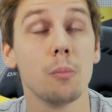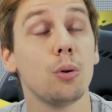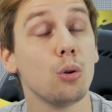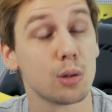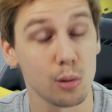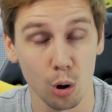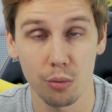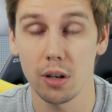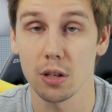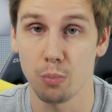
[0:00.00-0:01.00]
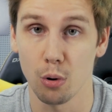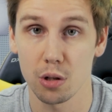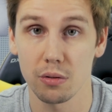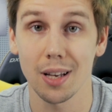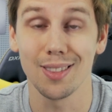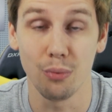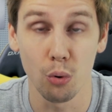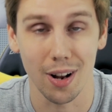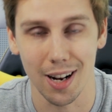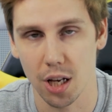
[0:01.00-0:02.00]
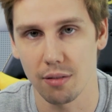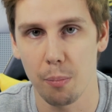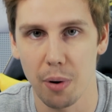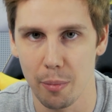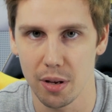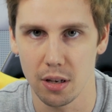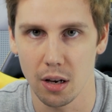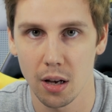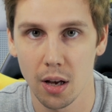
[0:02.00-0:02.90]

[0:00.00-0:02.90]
при условии использования двухранговой памяти.